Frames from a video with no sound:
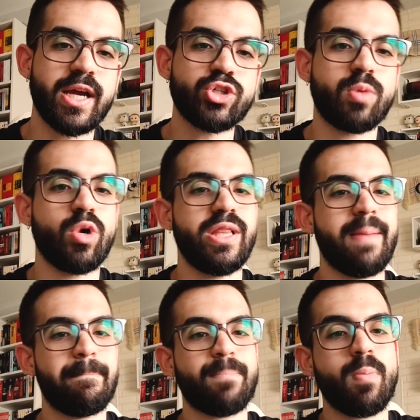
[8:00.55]
como el de
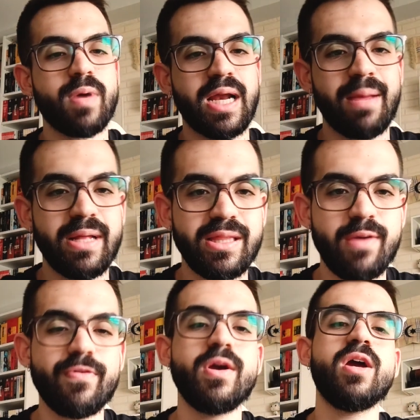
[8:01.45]
Pom
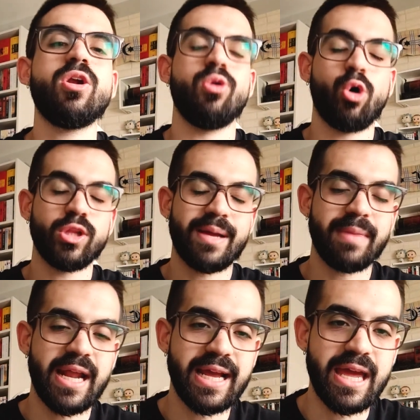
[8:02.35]
Clementif, luego
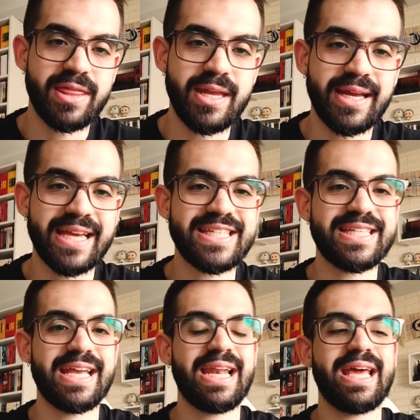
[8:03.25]
también hay que decir que
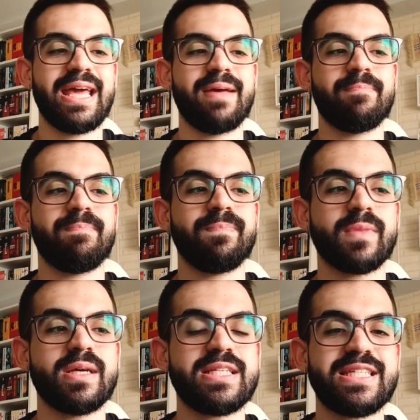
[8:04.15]
se le mm,
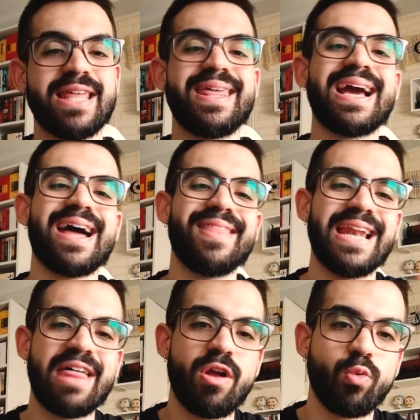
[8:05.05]
se deja de
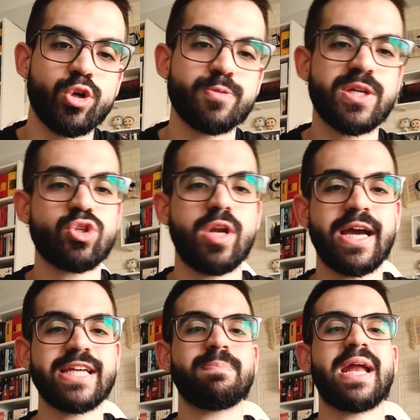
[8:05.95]
lado algunos
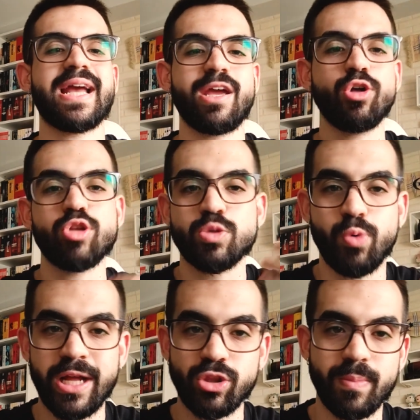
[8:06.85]
personajes para que otros
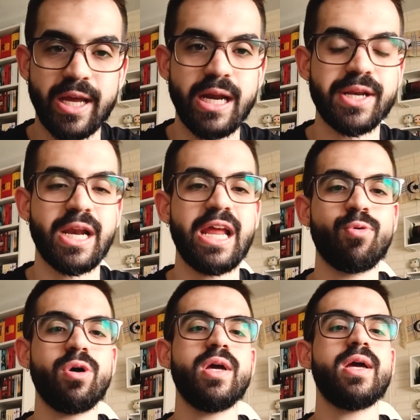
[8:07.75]
puedan tomar el
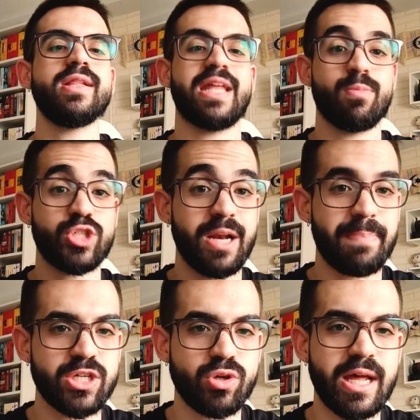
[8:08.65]
relevo, tenemos el,
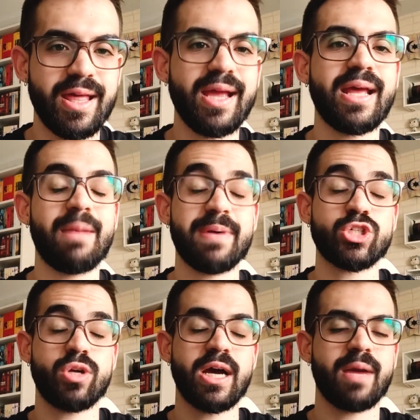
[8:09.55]
de, el
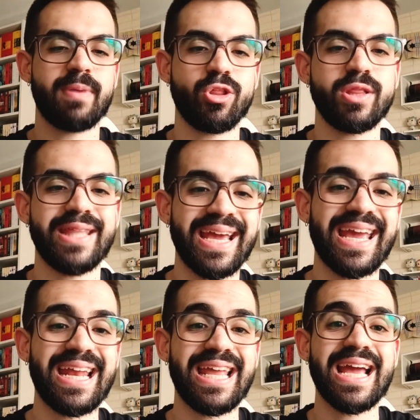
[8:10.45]
personaje perdón, de
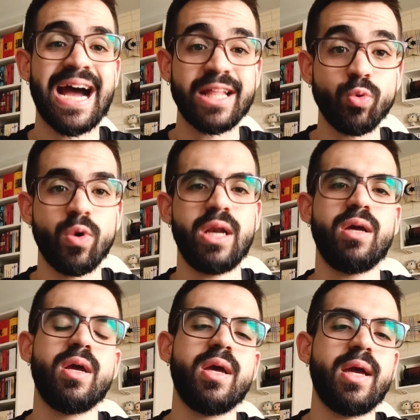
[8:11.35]
Hayley Atwell,
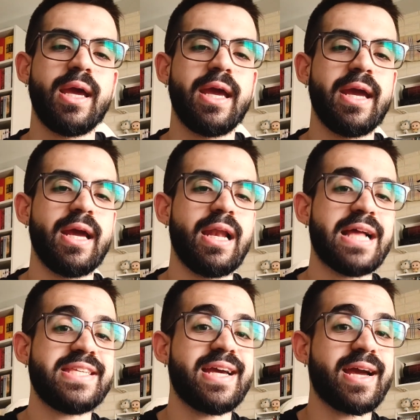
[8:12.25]
eh,
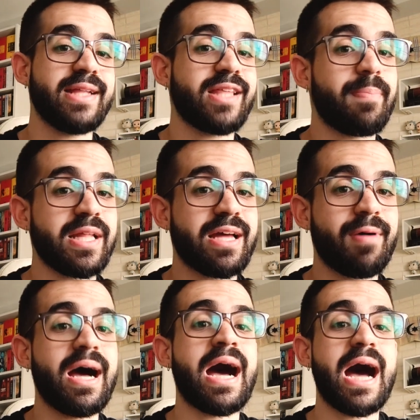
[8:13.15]
la chica que
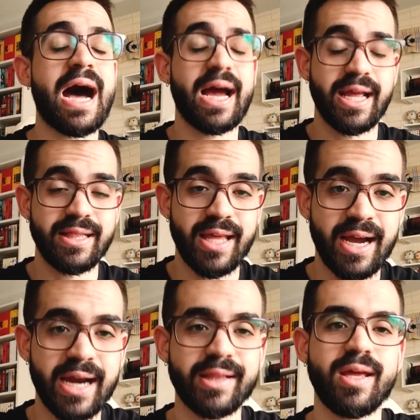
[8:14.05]
interpretaba a Agente
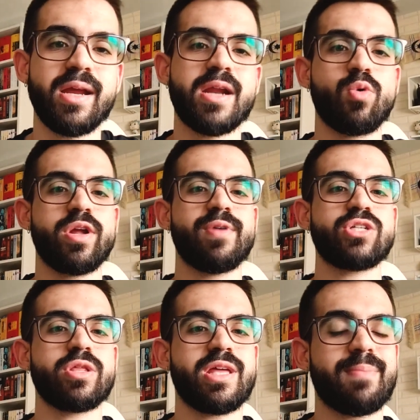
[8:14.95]
Carter en el
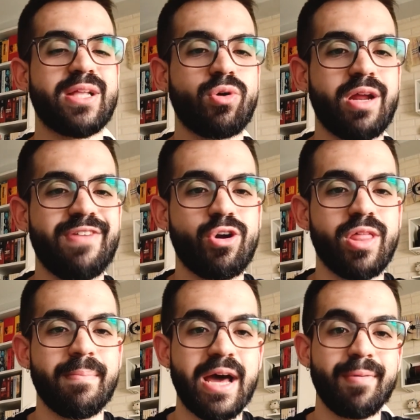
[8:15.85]
universo cinematográfico
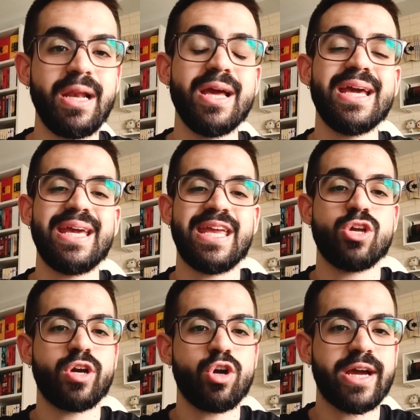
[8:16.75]
de Marvel. Y
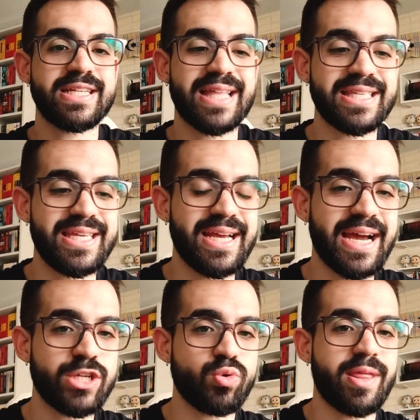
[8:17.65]
yo creo que esta chica
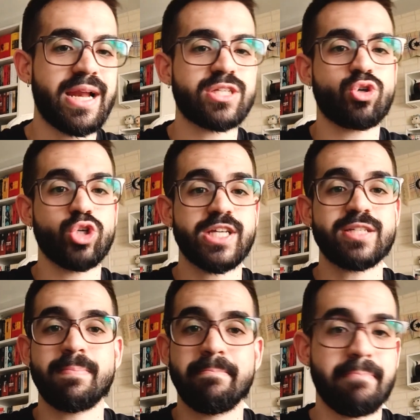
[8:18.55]
es una de las
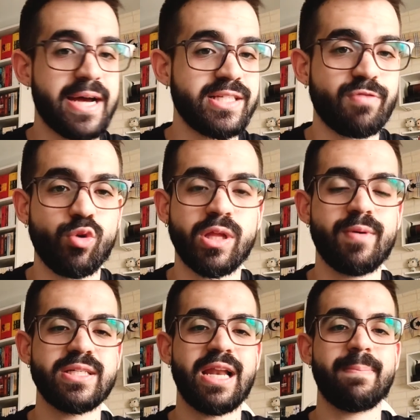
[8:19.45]
cosas más
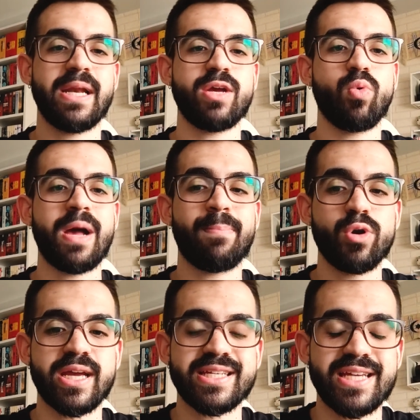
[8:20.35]
disfrutables de la película
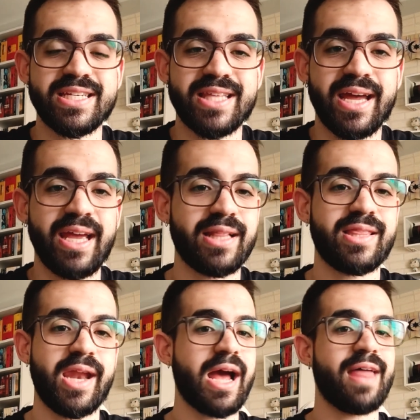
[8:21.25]
porque es que está
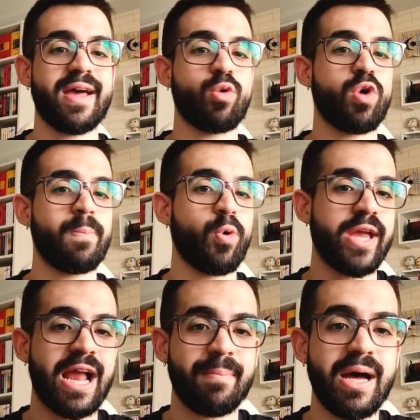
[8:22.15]
entregada en cuerpo y
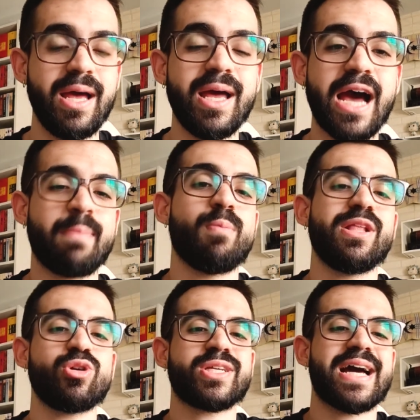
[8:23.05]
alma. Hay
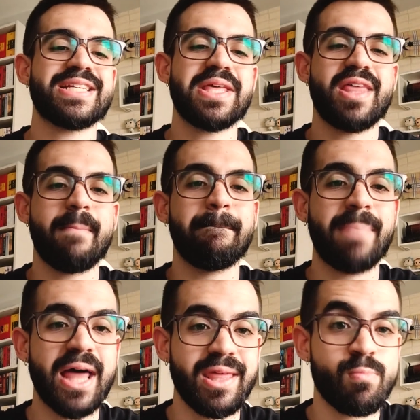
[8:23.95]
momentos casi de
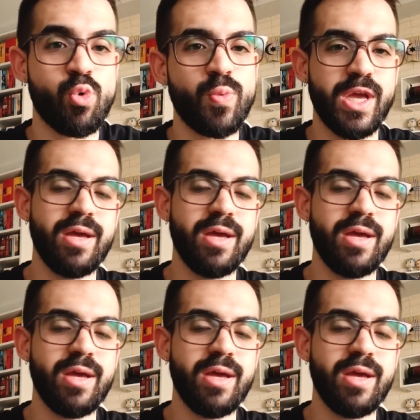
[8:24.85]
buddy movie,